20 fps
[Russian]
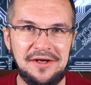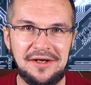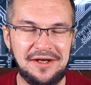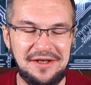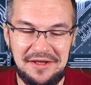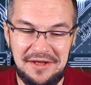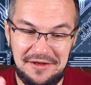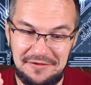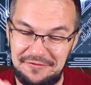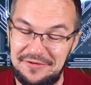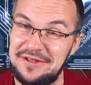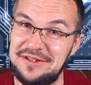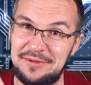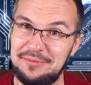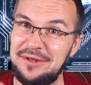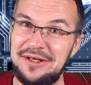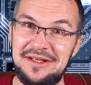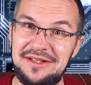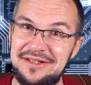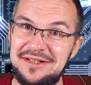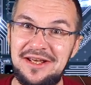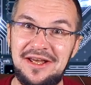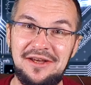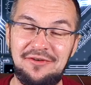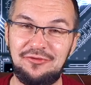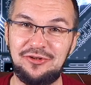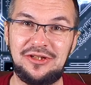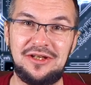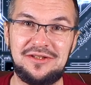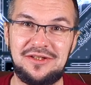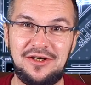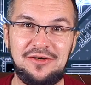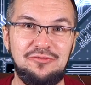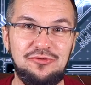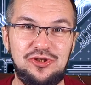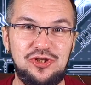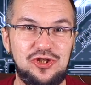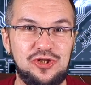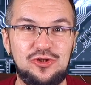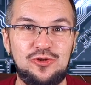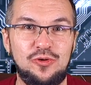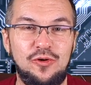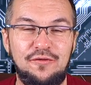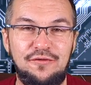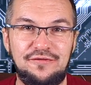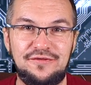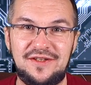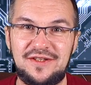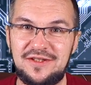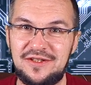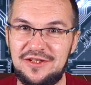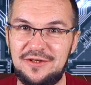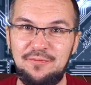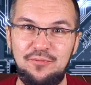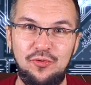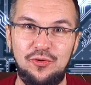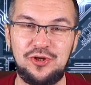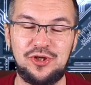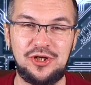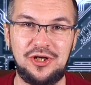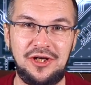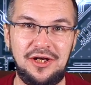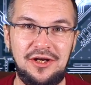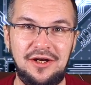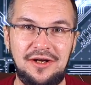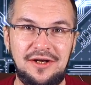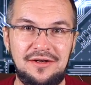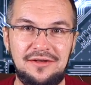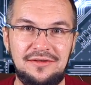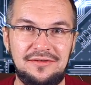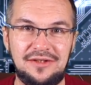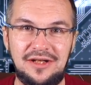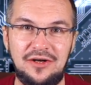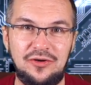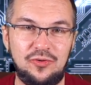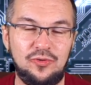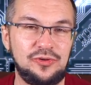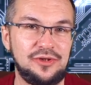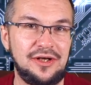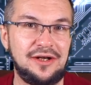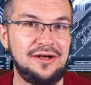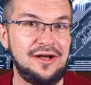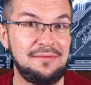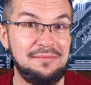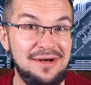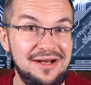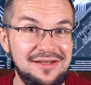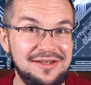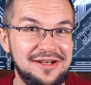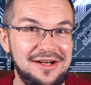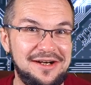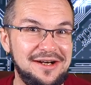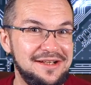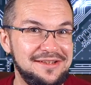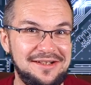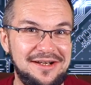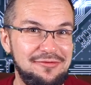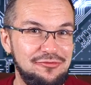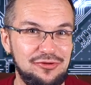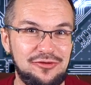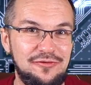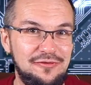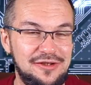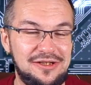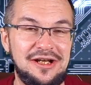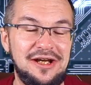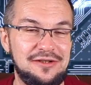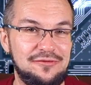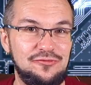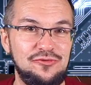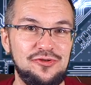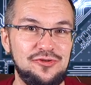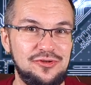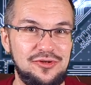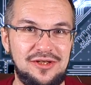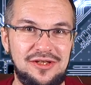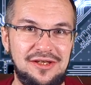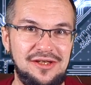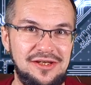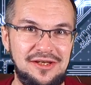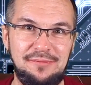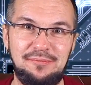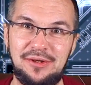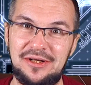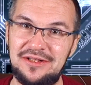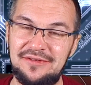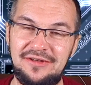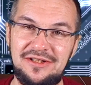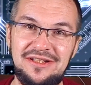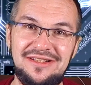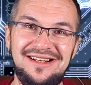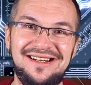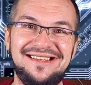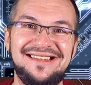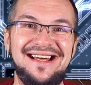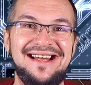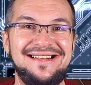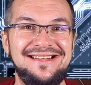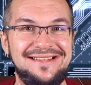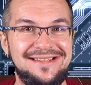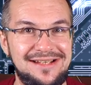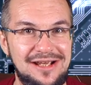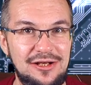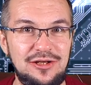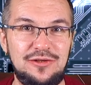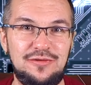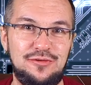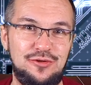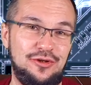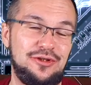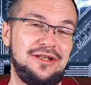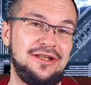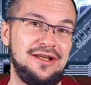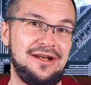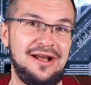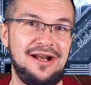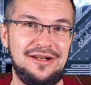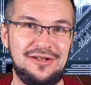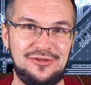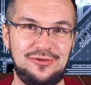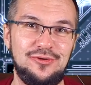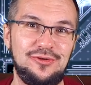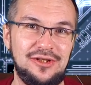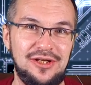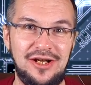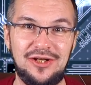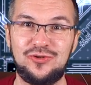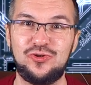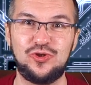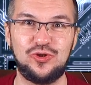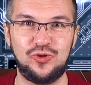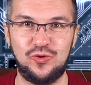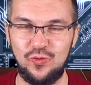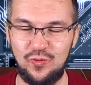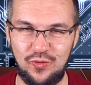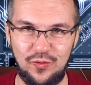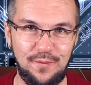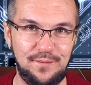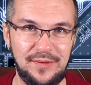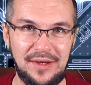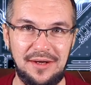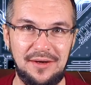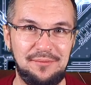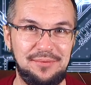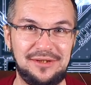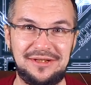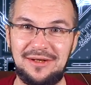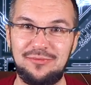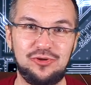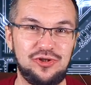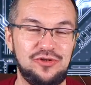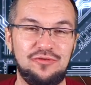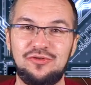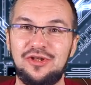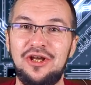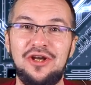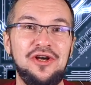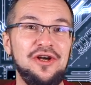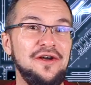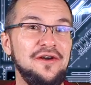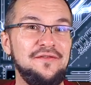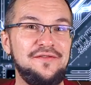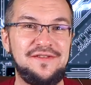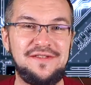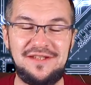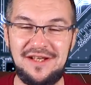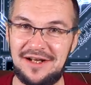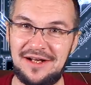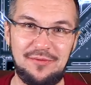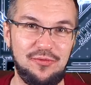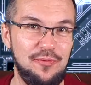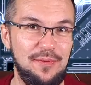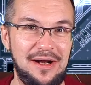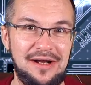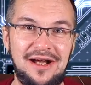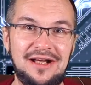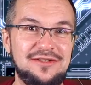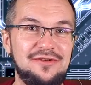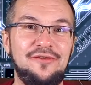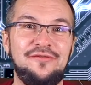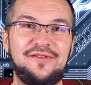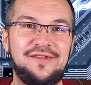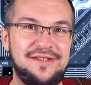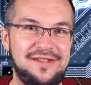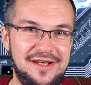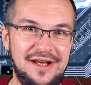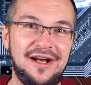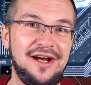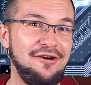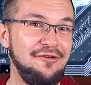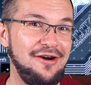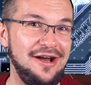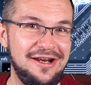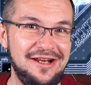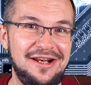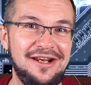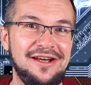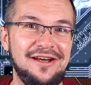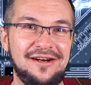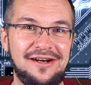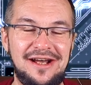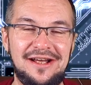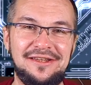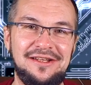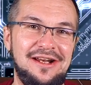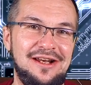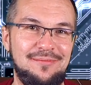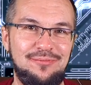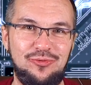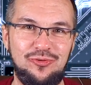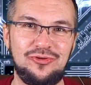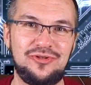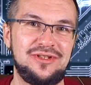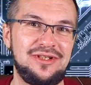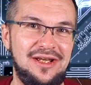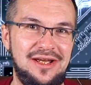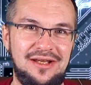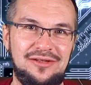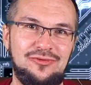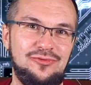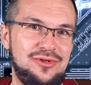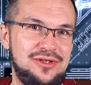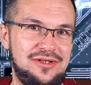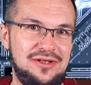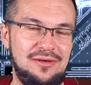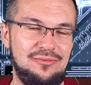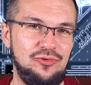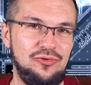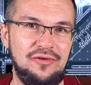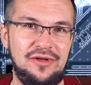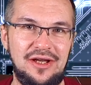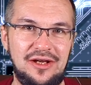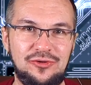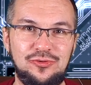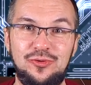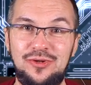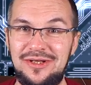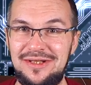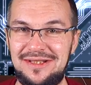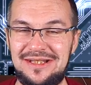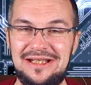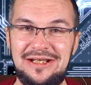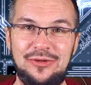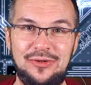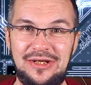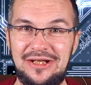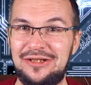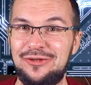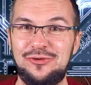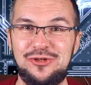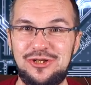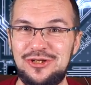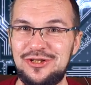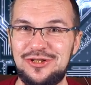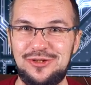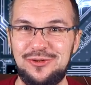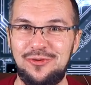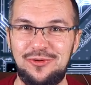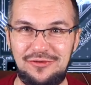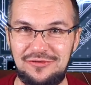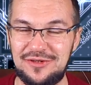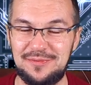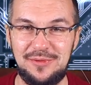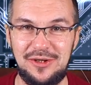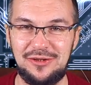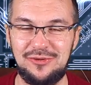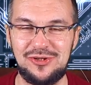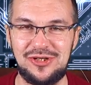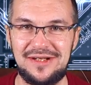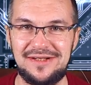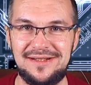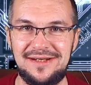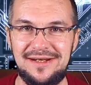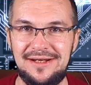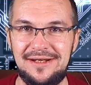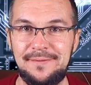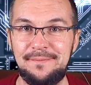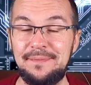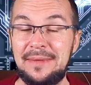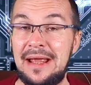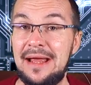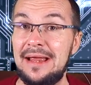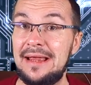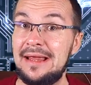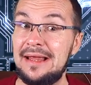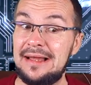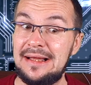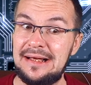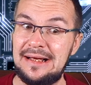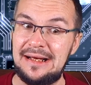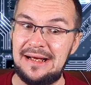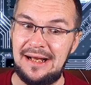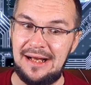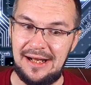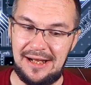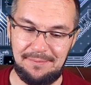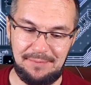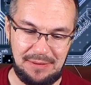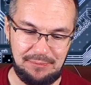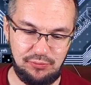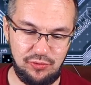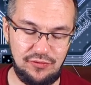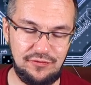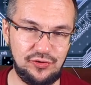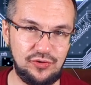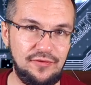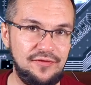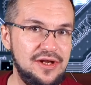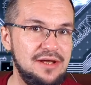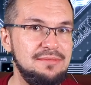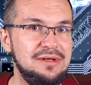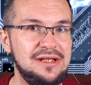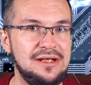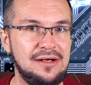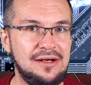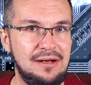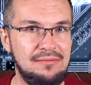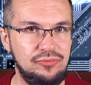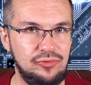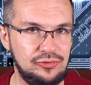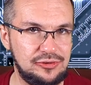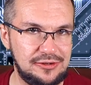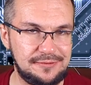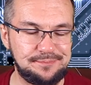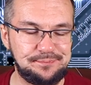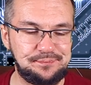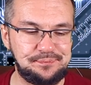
видимо, идея вот этих вот часов с цепочкой грудных карманах она вот витает в воздухе, и производитель, надеюсь, все-таки реализует эту штуку. Потому что вот все, кому показывал, все говорили рано или поздно эту тему, эту идею. Это очень здорово с моей точки зрения. А, по поводу времени работы.